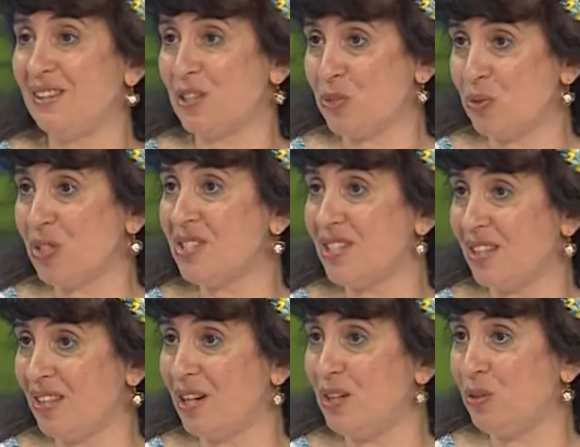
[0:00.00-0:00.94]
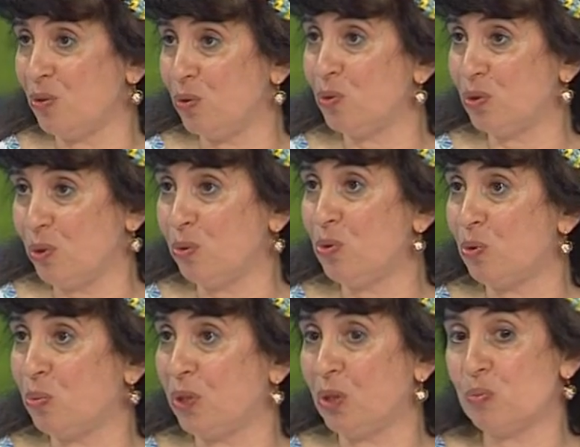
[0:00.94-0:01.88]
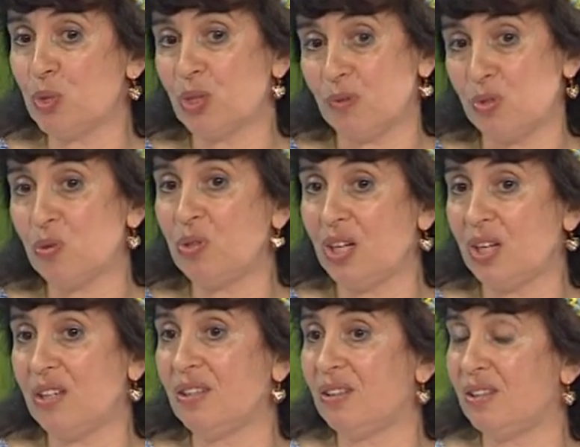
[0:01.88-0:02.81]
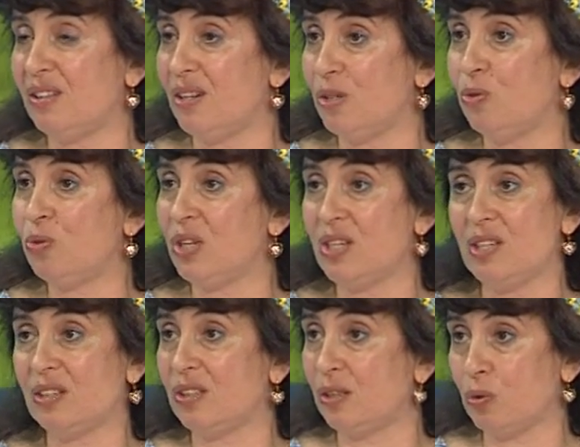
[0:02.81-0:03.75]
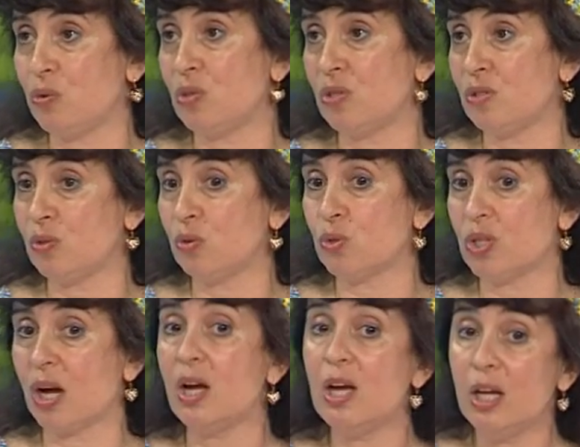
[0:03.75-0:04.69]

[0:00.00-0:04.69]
нашу национальную культуру, потому что все-таки этот регион для них это очень сложно.